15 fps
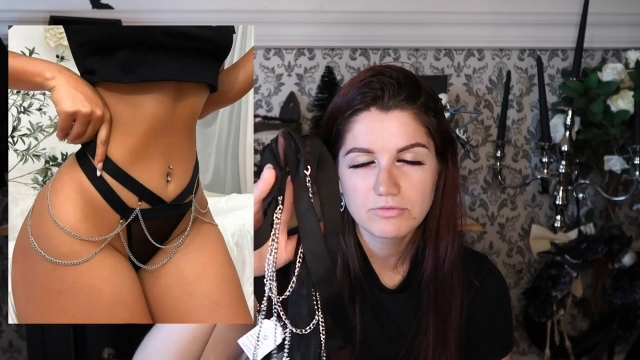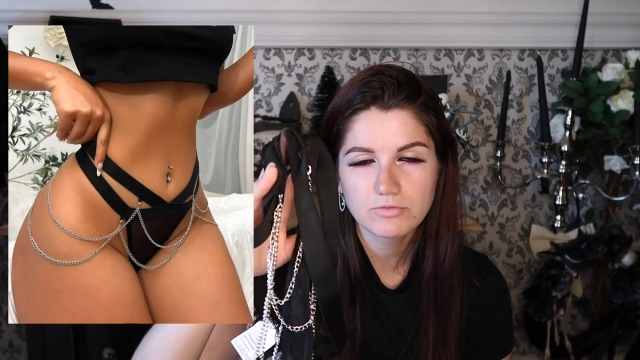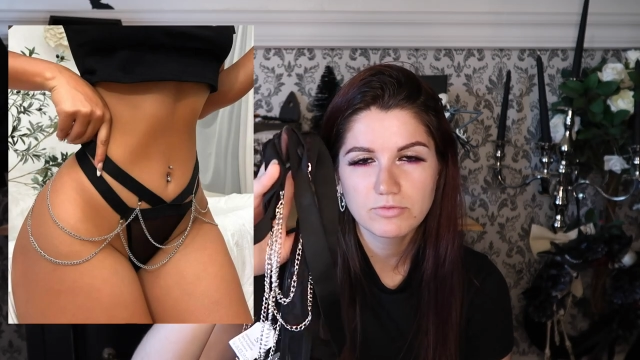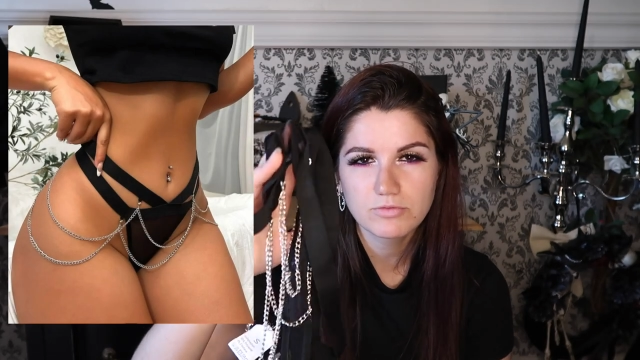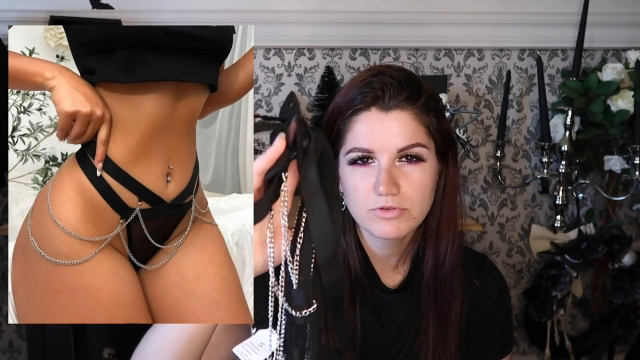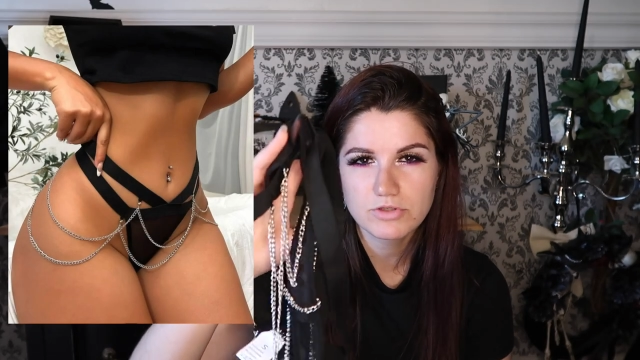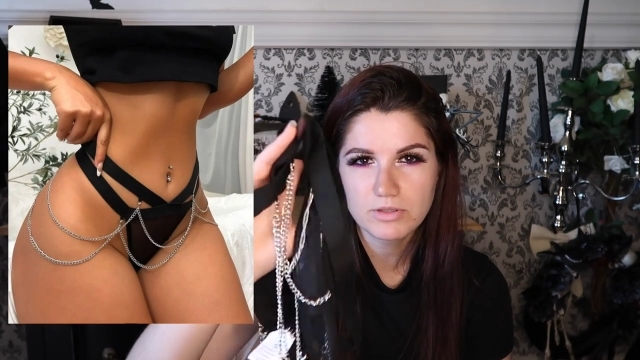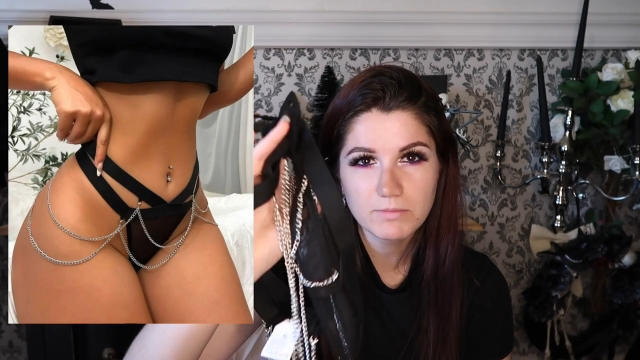
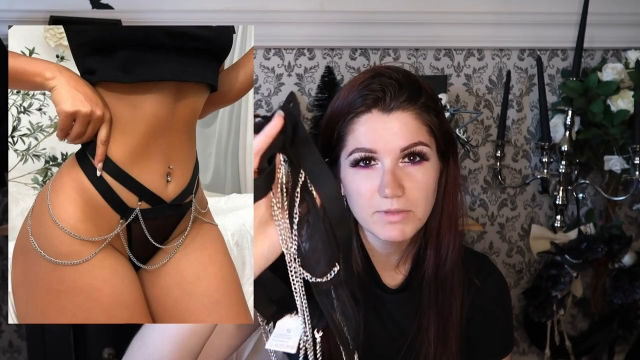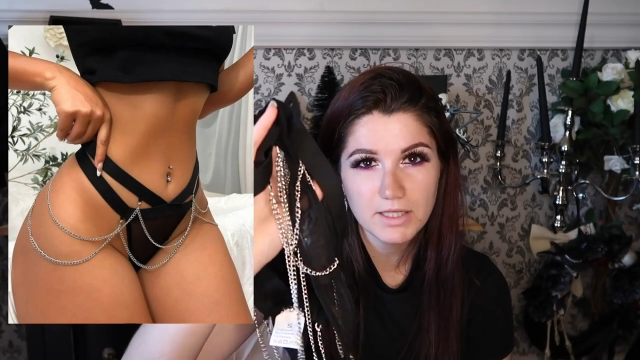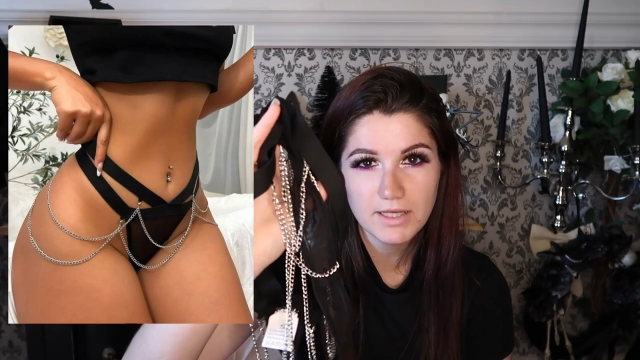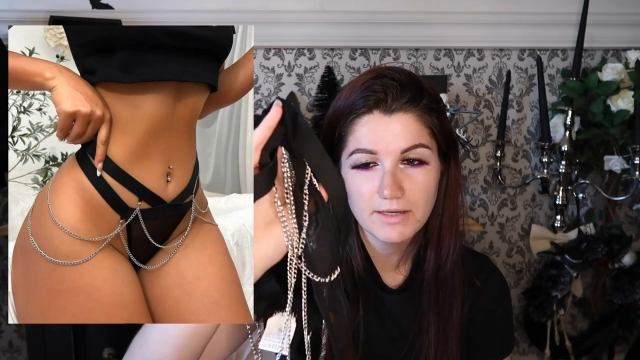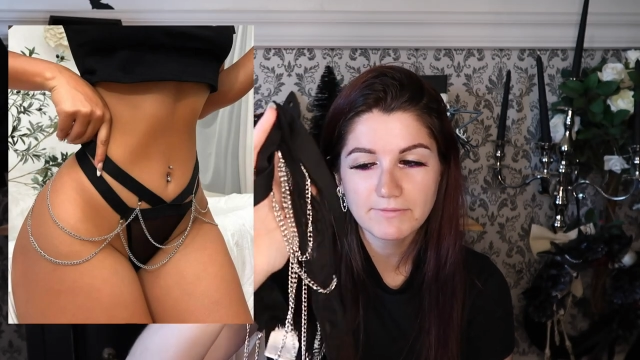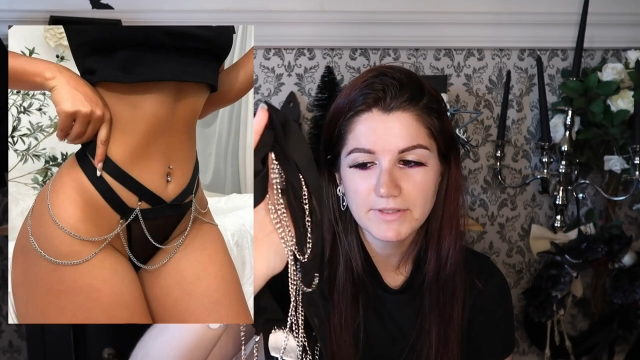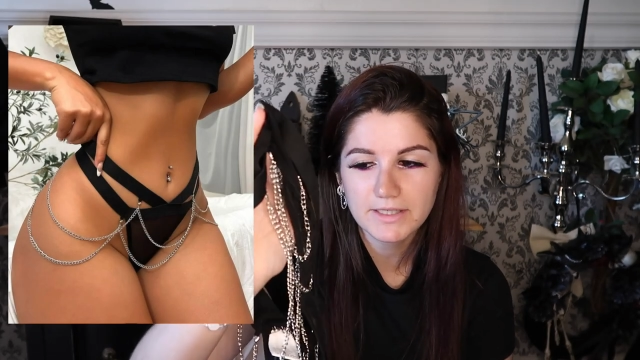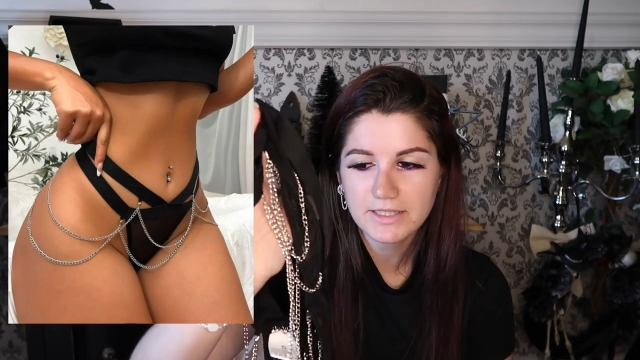Vous vous emmêlez
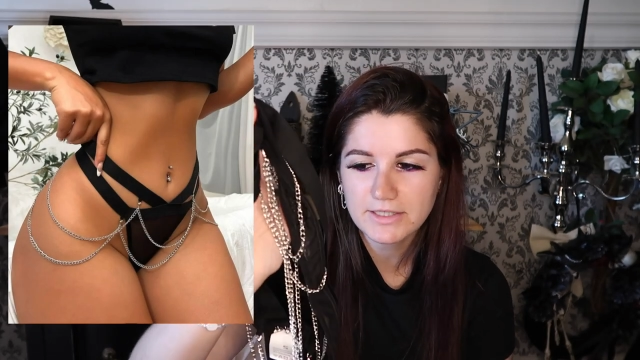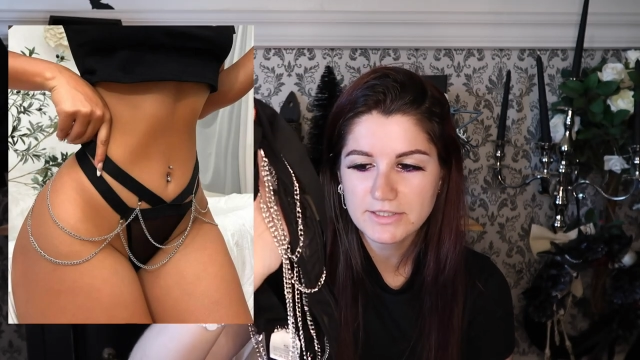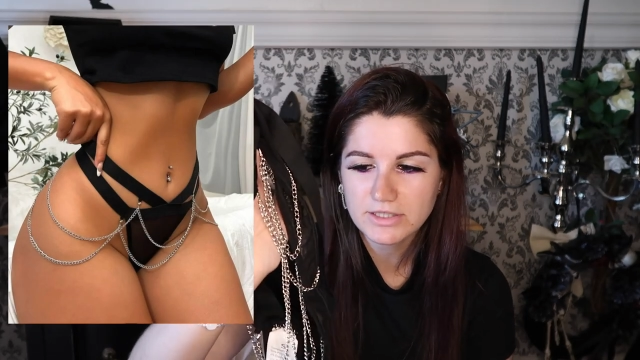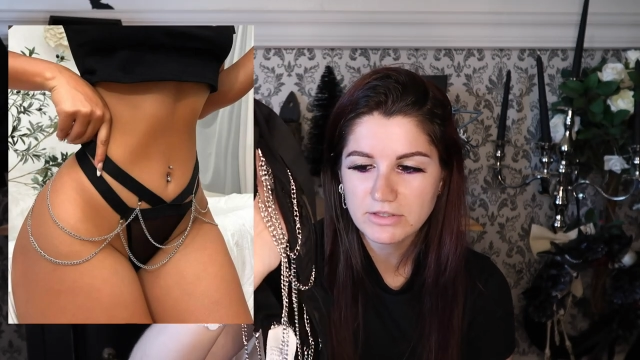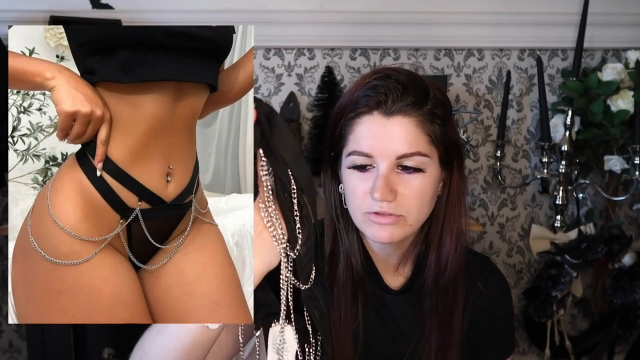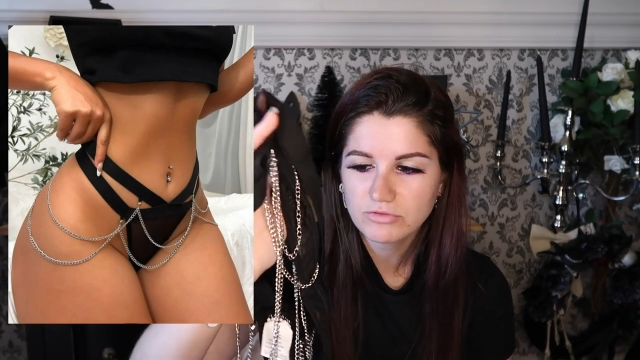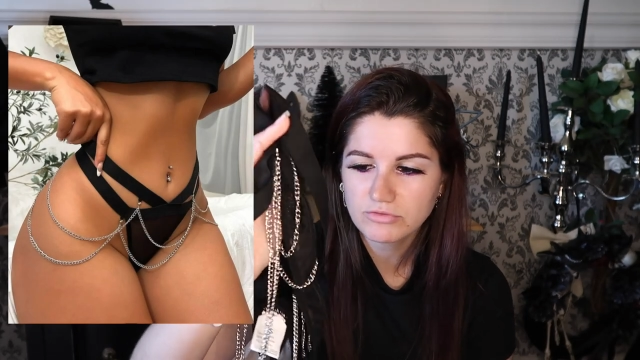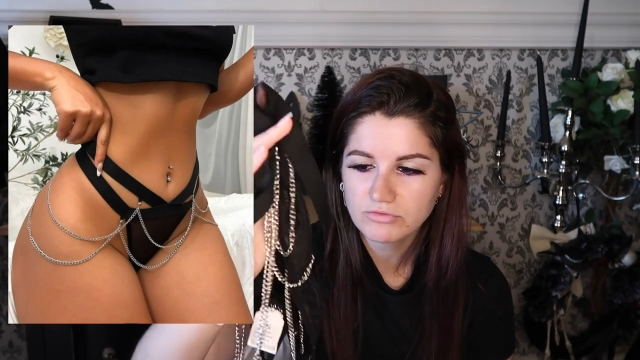avec les
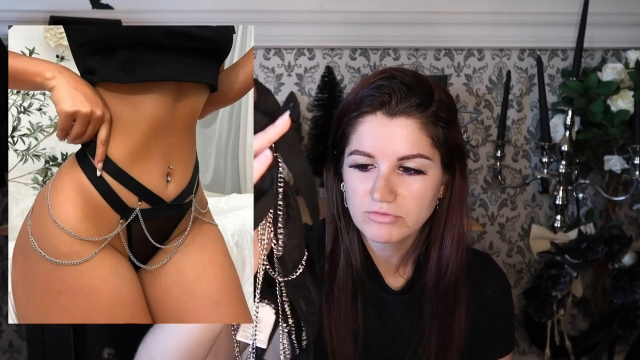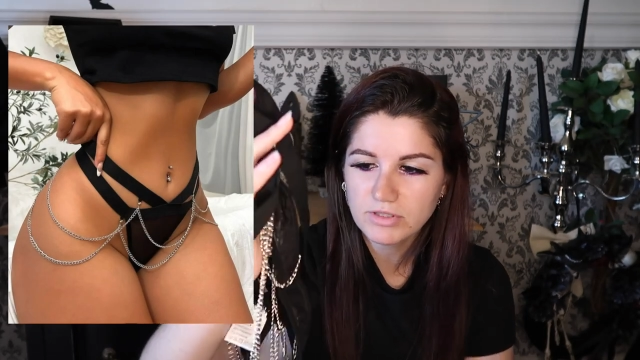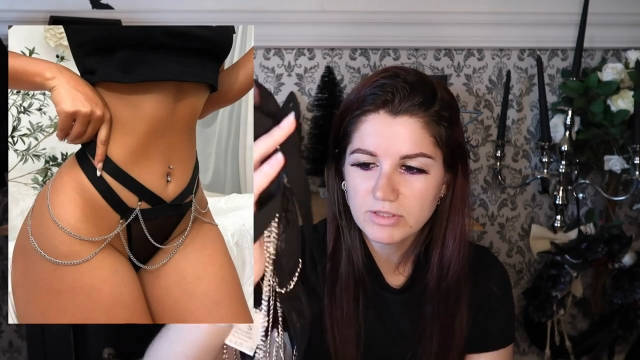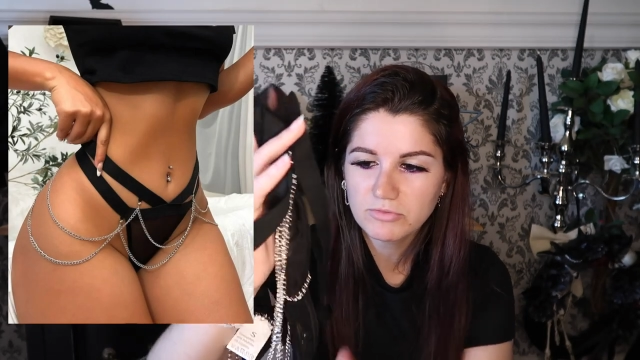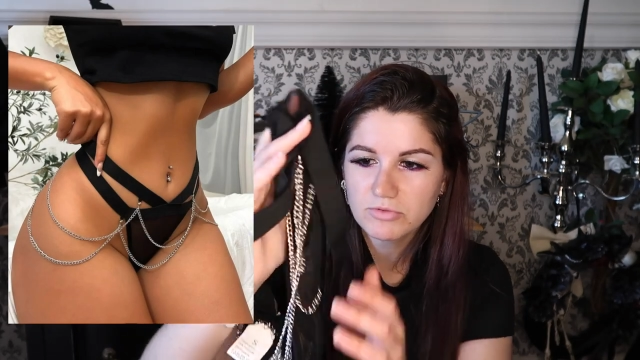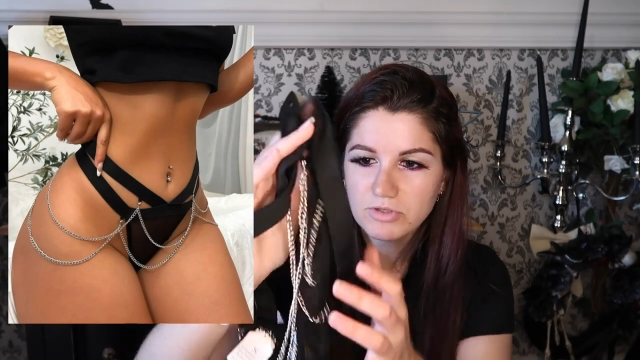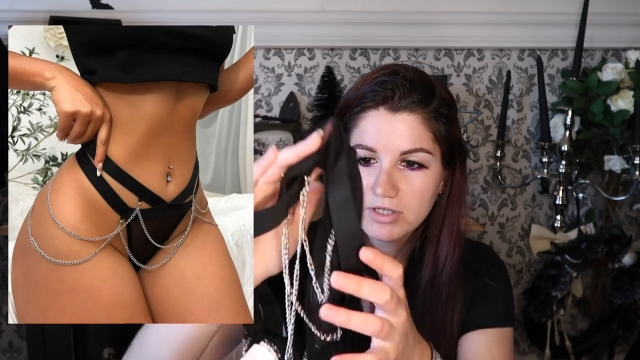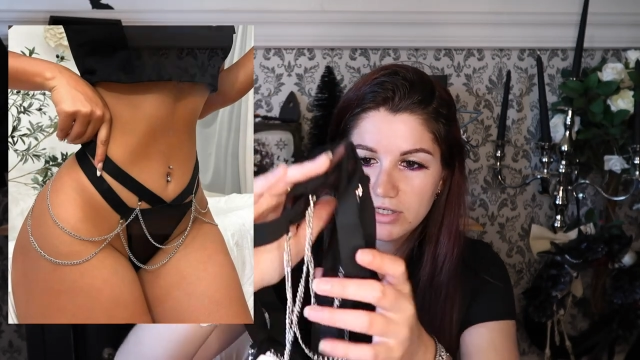chaînes de tous les
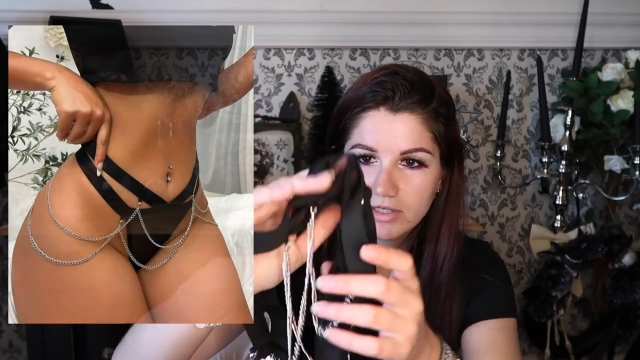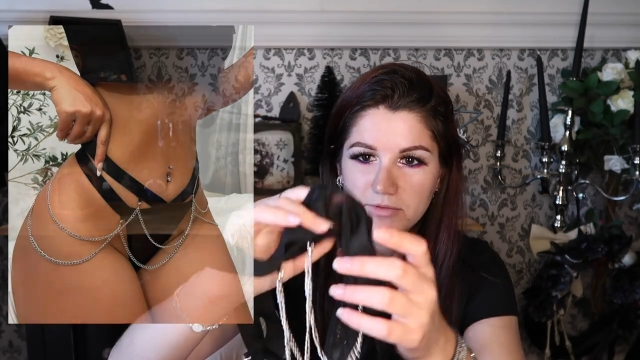bouts.